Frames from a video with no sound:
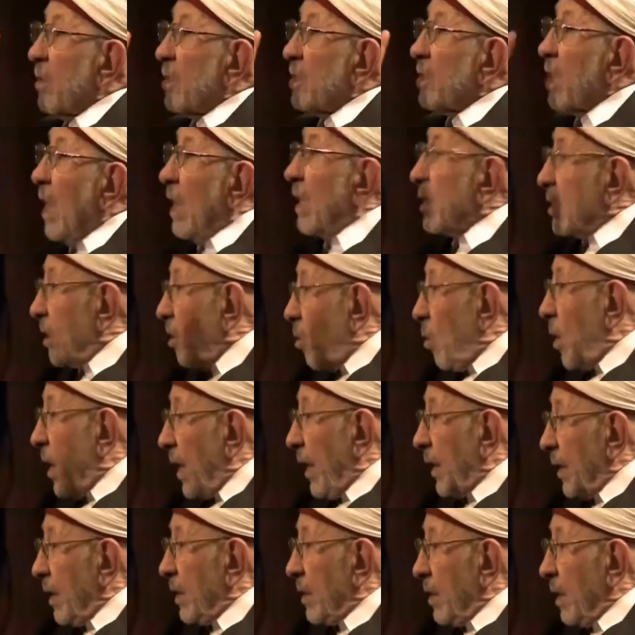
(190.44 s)
جلسة
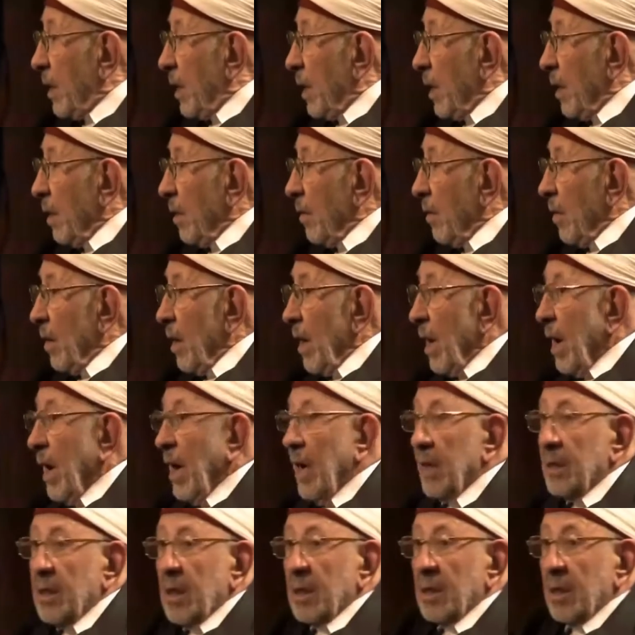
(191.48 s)
واحدة
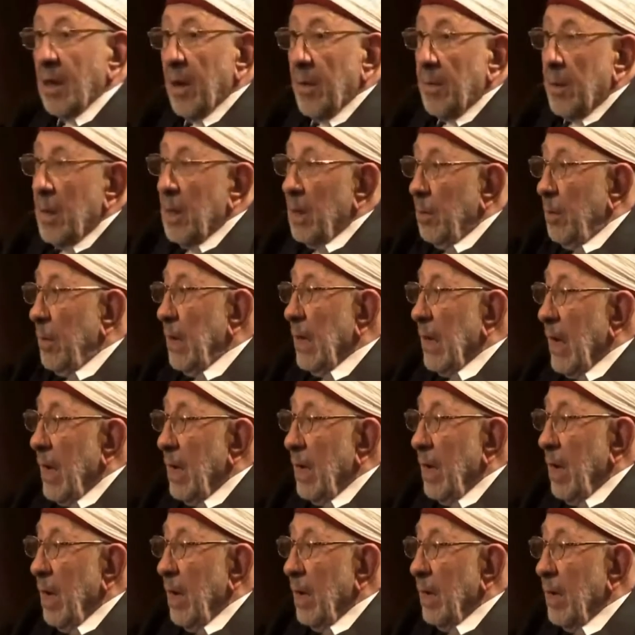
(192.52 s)
عدد كبير من
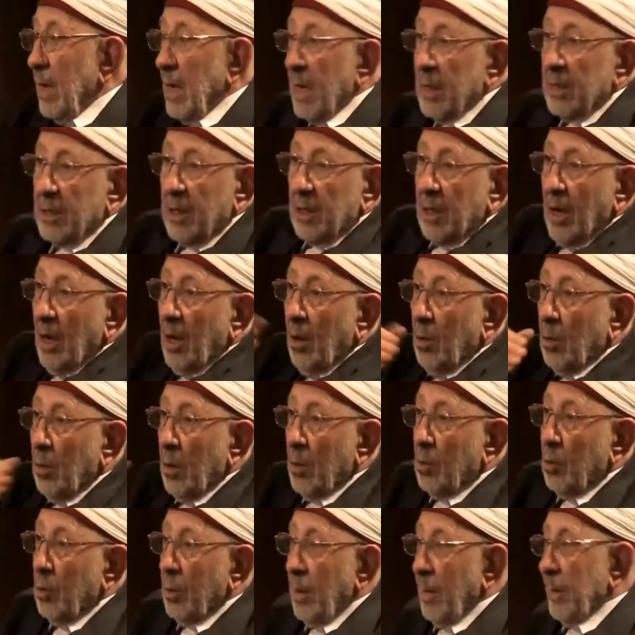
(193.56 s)
الناس
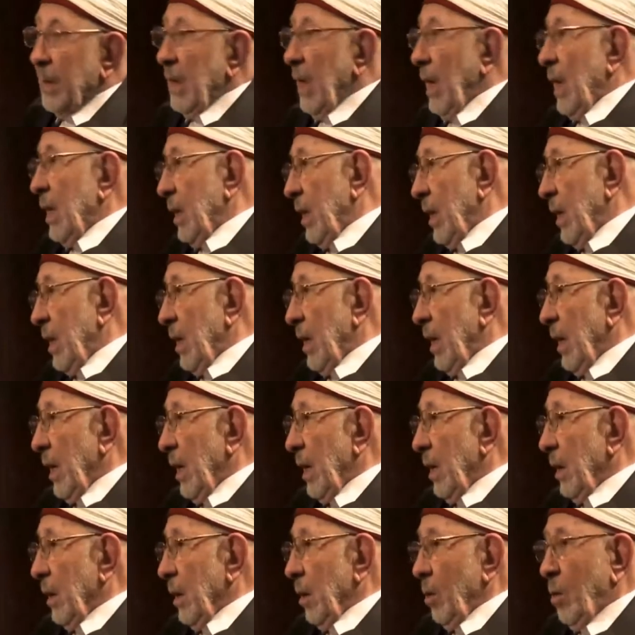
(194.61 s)
يتحولون من حالي إلى
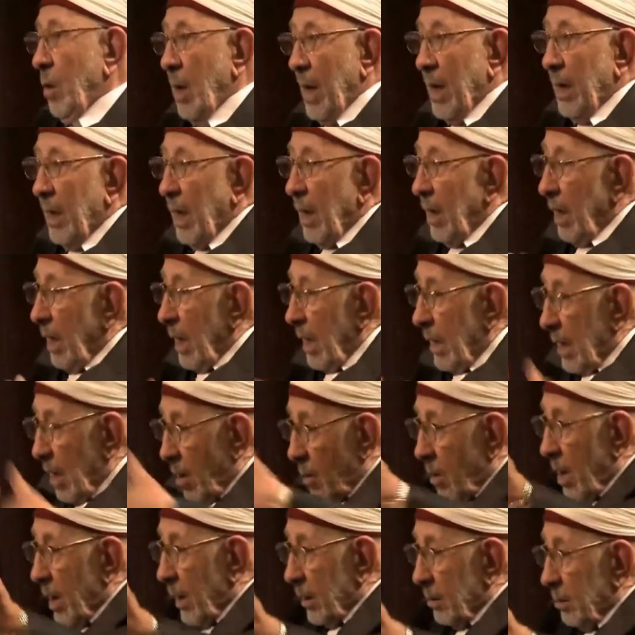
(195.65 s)
حالي وأنا أنا
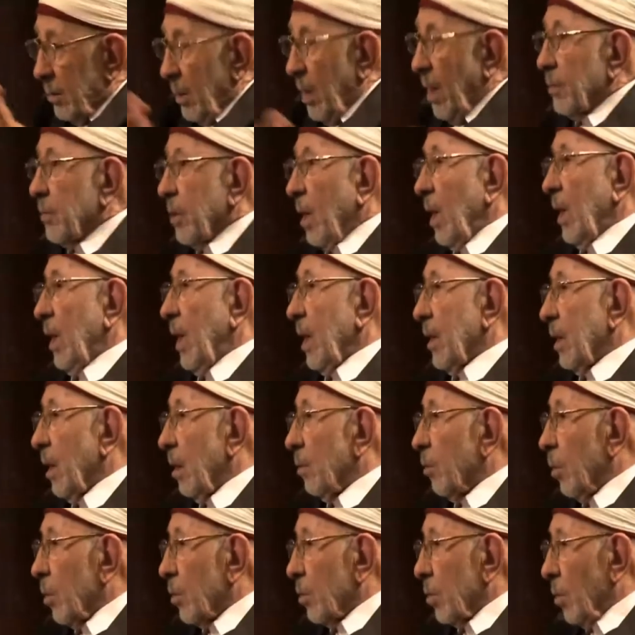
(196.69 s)
واحد من أبطال هذا
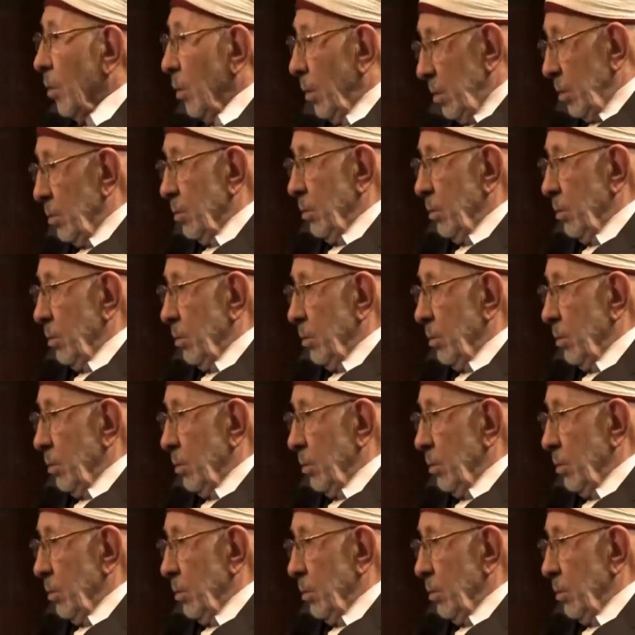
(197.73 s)
الموضوع